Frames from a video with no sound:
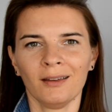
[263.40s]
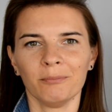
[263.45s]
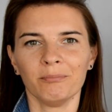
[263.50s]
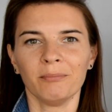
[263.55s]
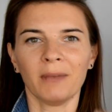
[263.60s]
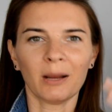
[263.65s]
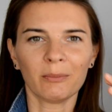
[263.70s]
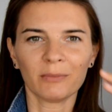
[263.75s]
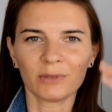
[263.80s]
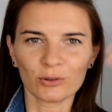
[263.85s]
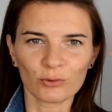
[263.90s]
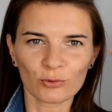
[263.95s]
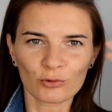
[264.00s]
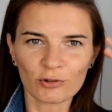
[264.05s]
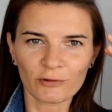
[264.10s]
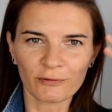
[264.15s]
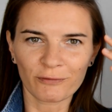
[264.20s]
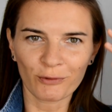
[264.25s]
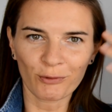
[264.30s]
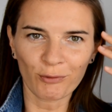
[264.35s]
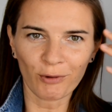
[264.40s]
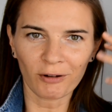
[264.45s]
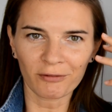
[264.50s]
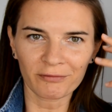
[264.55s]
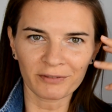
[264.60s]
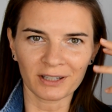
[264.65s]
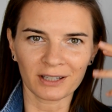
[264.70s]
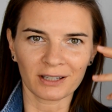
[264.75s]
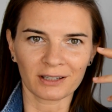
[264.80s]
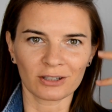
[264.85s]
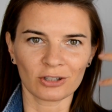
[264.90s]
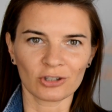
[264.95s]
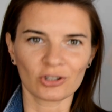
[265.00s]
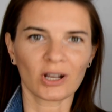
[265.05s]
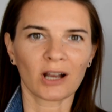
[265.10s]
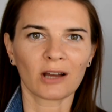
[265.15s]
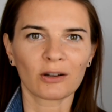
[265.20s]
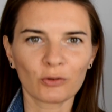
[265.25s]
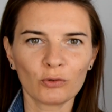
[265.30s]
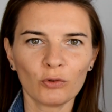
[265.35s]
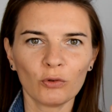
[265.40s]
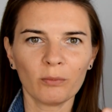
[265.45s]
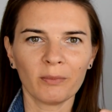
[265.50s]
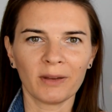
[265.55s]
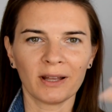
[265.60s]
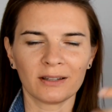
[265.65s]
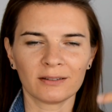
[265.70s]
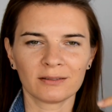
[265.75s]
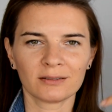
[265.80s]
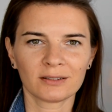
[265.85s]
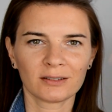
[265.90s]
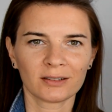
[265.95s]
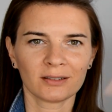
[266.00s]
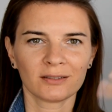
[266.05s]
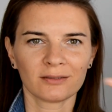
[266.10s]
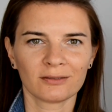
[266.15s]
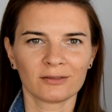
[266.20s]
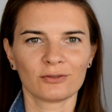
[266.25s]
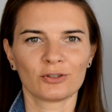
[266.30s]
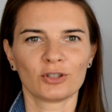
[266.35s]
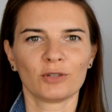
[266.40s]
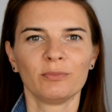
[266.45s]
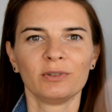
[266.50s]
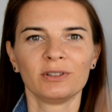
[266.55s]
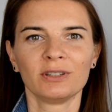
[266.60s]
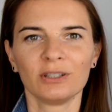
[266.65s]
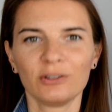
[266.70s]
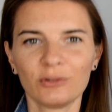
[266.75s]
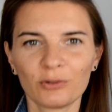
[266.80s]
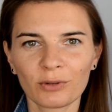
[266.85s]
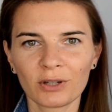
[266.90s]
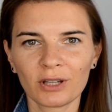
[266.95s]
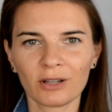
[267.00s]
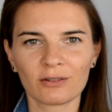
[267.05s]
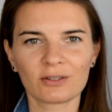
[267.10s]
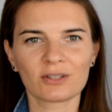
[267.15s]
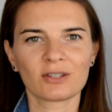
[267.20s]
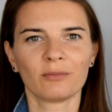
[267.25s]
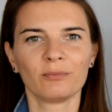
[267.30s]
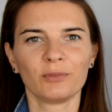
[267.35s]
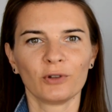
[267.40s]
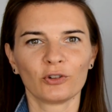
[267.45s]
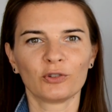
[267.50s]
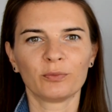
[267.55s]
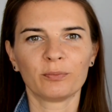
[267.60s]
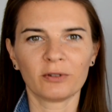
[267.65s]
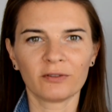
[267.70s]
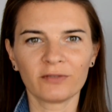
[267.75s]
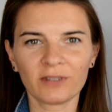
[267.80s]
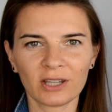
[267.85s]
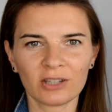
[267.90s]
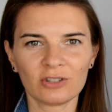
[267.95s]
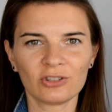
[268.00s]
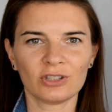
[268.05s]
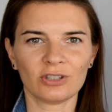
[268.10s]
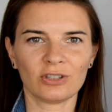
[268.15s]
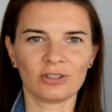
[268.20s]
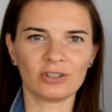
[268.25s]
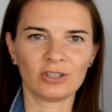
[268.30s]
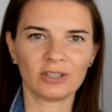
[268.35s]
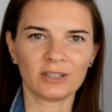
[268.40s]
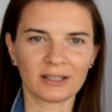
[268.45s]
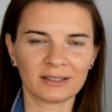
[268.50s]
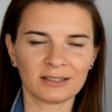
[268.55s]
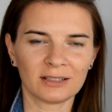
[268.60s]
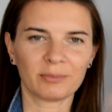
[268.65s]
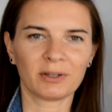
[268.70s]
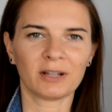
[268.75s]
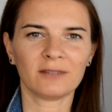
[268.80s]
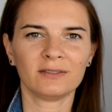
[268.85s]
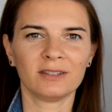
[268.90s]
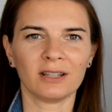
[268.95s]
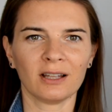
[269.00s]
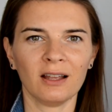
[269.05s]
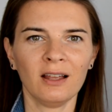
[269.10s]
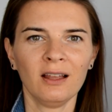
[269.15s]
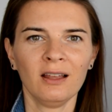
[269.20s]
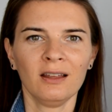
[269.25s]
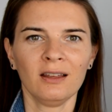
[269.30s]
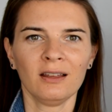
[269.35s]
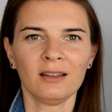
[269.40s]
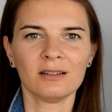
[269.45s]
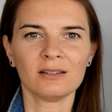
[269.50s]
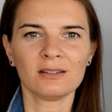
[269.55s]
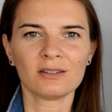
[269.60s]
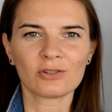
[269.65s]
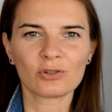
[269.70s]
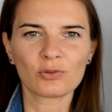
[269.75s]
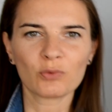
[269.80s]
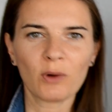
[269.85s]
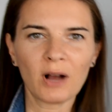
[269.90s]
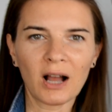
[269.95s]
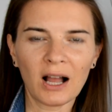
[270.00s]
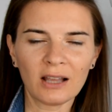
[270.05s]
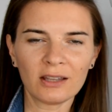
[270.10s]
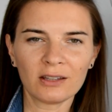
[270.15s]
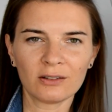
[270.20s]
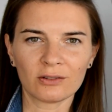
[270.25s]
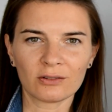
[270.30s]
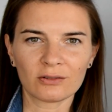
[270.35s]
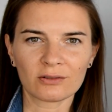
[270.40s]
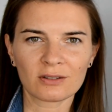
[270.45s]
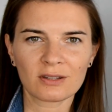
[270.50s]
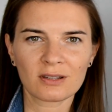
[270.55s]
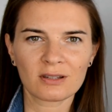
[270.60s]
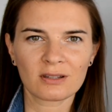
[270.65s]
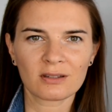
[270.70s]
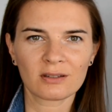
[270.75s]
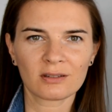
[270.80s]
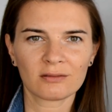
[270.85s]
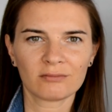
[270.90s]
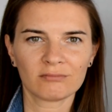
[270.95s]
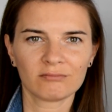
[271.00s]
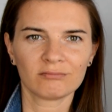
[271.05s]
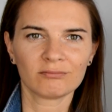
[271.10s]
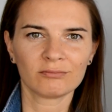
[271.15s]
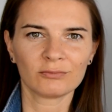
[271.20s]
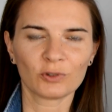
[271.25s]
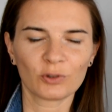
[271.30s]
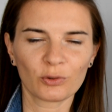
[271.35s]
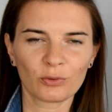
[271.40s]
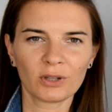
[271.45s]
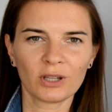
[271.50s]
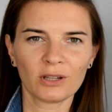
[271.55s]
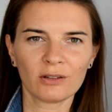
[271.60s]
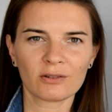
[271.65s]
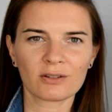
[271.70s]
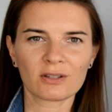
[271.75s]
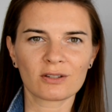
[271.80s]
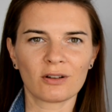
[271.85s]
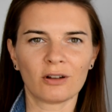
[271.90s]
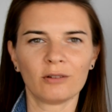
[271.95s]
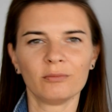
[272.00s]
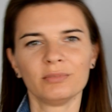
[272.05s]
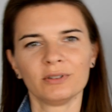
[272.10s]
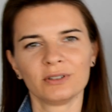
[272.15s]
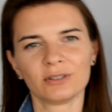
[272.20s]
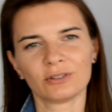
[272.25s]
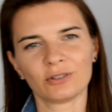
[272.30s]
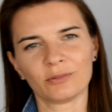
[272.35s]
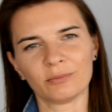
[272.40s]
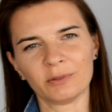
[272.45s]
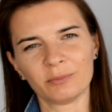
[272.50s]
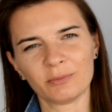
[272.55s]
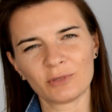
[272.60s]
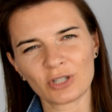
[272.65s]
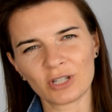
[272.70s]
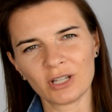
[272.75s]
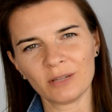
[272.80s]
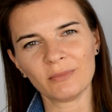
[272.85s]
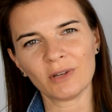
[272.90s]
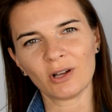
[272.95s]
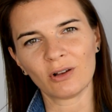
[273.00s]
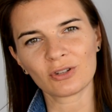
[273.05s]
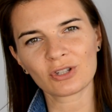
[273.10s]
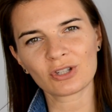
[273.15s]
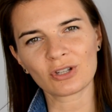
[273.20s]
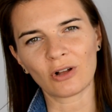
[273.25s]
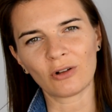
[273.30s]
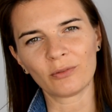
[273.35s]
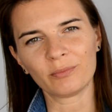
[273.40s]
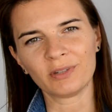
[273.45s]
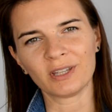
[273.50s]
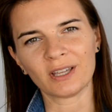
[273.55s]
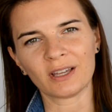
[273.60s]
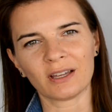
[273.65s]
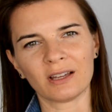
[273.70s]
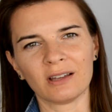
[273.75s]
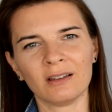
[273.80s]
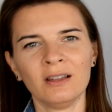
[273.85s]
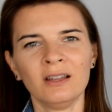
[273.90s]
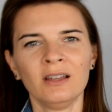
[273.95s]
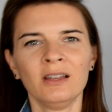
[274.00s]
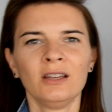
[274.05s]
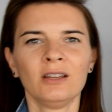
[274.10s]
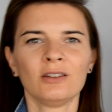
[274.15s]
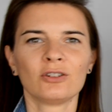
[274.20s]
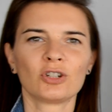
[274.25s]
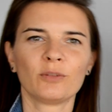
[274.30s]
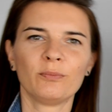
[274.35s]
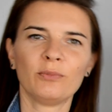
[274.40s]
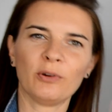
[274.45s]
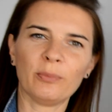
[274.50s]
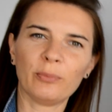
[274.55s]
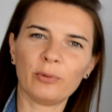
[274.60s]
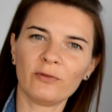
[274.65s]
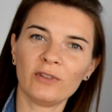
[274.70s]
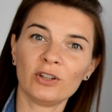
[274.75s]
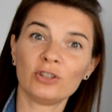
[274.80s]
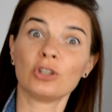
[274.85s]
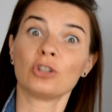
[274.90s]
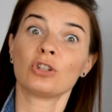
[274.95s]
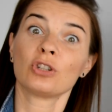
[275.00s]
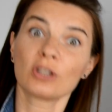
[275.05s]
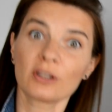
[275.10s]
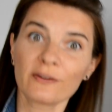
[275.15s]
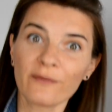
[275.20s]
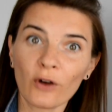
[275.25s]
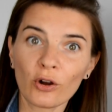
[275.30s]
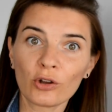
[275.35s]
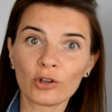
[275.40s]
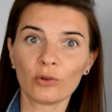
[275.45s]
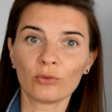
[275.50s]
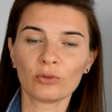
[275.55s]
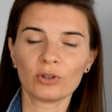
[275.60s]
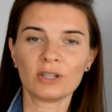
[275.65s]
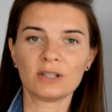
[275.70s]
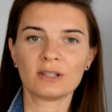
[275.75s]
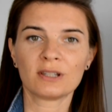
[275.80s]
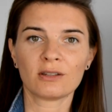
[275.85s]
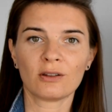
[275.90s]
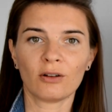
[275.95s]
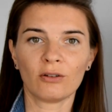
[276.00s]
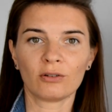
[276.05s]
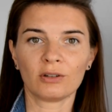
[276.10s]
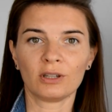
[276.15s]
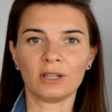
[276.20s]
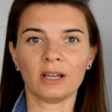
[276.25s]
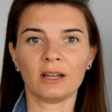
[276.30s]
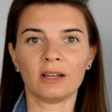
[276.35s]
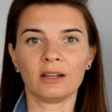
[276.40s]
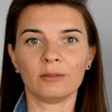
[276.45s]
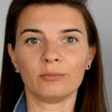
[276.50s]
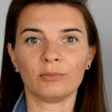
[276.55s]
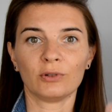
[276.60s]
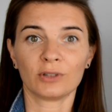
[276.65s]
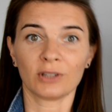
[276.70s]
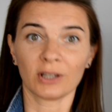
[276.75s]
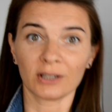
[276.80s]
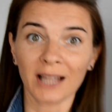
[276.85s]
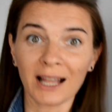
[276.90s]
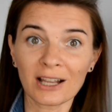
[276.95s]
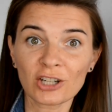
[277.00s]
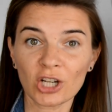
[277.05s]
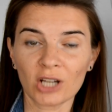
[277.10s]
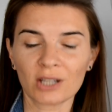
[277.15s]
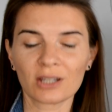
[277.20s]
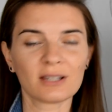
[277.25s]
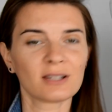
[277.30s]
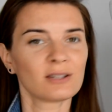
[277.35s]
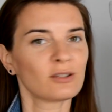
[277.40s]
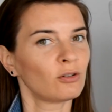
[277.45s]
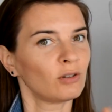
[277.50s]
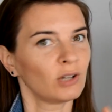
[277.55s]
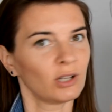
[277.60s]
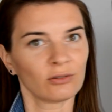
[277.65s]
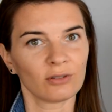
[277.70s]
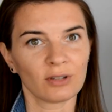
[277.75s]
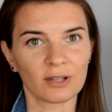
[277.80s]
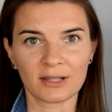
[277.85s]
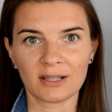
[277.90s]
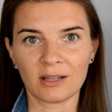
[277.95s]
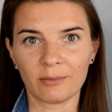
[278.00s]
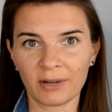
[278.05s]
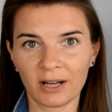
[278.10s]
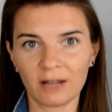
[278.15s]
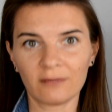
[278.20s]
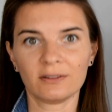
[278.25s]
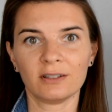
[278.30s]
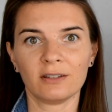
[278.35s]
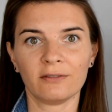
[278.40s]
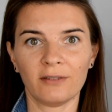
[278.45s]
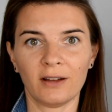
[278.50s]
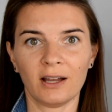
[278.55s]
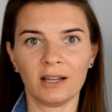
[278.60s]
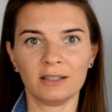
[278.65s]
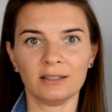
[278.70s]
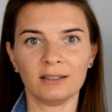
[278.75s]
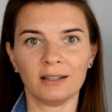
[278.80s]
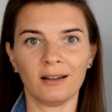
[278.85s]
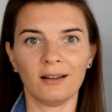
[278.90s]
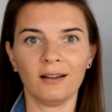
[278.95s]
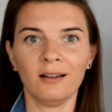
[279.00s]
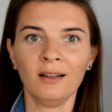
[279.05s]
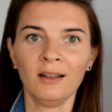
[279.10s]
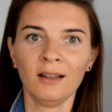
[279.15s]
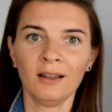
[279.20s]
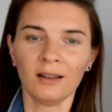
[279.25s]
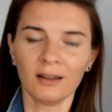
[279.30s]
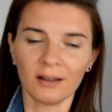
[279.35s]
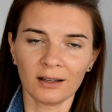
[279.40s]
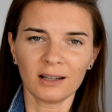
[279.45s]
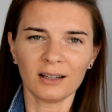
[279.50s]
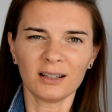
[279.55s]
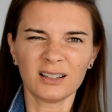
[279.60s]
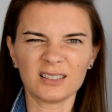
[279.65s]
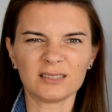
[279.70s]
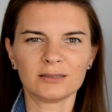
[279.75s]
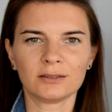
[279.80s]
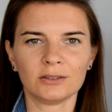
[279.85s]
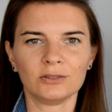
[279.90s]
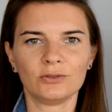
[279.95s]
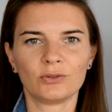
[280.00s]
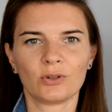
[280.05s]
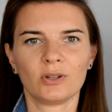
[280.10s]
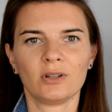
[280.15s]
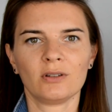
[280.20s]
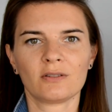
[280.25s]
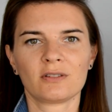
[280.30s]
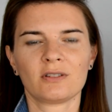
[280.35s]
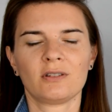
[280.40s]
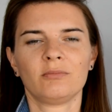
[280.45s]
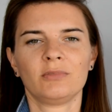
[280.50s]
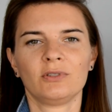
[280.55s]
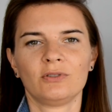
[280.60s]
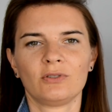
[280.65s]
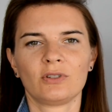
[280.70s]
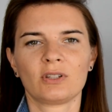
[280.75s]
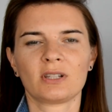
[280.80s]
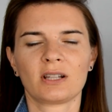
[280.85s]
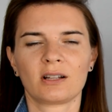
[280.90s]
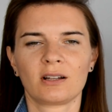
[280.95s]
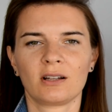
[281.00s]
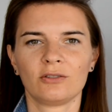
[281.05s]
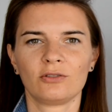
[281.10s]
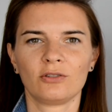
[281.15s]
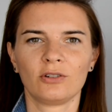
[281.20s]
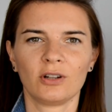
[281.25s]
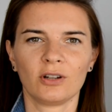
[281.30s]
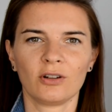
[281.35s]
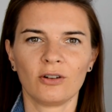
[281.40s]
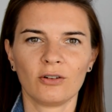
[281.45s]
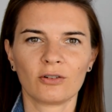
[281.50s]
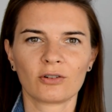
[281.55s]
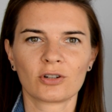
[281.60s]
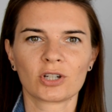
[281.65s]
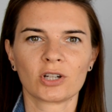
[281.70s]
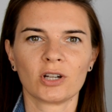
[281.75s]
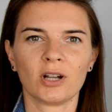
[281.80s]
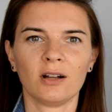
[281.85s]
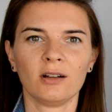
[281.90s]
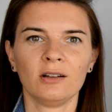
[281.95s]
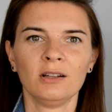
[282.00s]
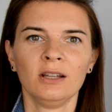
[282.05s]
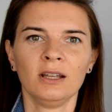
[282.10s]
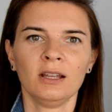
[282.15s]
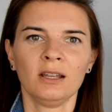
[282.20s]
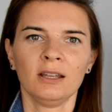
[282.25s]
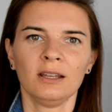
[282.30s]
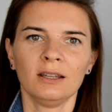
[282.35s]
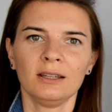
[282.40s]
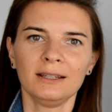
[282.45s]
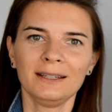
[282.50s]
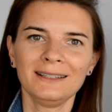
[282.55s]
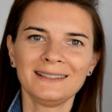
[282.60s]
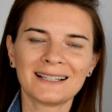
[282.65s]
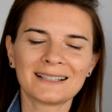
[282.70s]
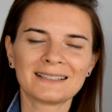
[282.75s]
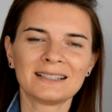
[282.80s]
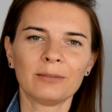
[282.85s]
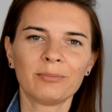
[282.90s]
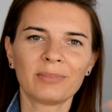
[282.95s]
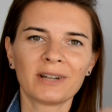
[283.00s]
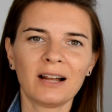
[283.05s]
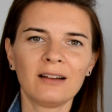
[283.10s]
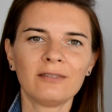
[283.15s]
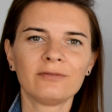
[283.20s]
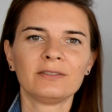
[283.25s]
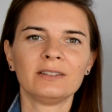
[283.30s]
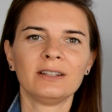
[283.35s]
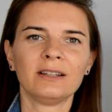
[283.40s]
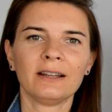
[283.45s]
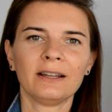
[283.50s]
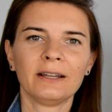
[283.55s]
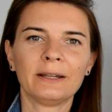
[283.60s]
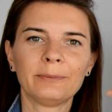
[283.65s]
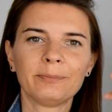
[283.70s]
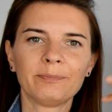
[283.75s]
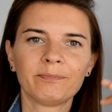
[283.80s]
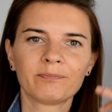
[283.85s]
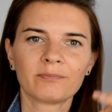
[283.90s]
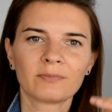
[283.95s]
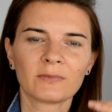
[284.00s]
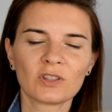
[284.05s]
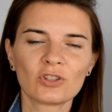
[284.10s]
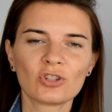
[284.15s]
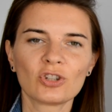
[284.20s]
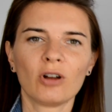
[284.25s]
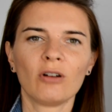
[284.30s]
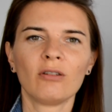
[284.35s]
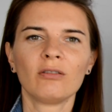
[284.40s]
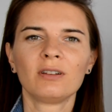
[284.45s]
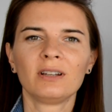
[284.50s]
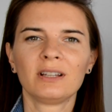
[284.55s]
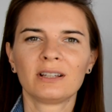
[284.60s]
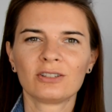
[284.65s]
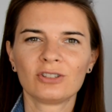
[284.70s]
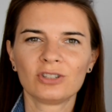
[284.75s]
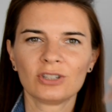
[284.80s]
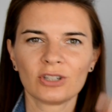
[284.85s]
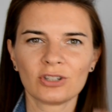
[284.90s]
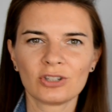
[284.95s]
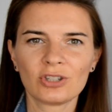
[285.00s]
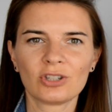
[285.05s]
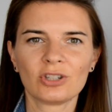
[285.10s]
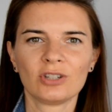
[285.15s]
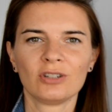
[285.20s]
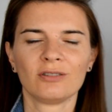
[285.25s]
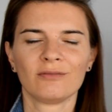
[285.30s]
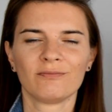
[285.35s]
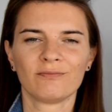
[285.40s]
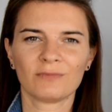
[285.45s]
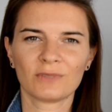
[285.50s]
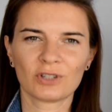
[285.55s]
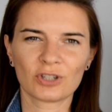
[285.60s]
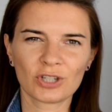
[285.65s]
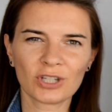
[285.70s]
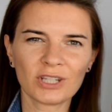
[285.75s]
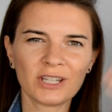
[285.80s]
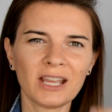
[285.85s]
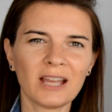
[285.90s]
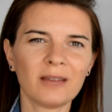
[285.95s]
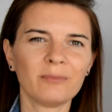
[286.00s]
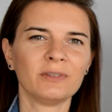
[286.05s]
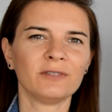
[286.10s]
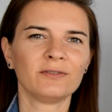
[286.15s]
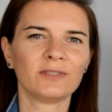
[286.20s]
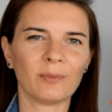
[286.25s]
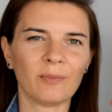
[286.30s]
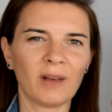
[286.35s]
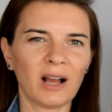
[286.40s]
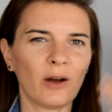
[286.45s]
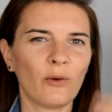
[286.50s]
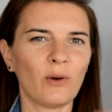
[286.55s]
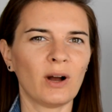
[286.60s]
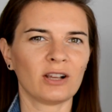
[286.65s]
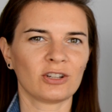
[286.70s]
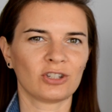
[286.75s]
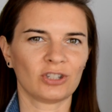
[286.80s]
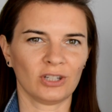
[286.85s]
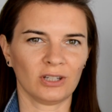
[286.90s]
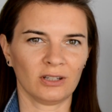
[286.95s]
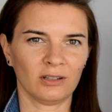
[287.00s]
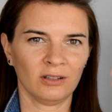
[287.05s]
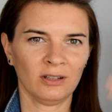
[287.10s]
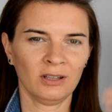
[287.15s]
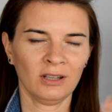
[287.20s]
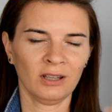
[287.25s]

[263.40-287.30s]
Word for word: mamy już w głowie jakiś argument, żeby tej drugiej osobie odpowiedzieć, i tak naprawdę e, słuchając drugiej osoby, to my myślimy o sobie, żeby opowiedzieć swoją historię, bo ta nasza historia to jest naprawdę fajna, a tej drugiej osoby to jest taka trochę gorsza. I tak naprawdę ciągle gdzieś żyjemy w tym hałasie,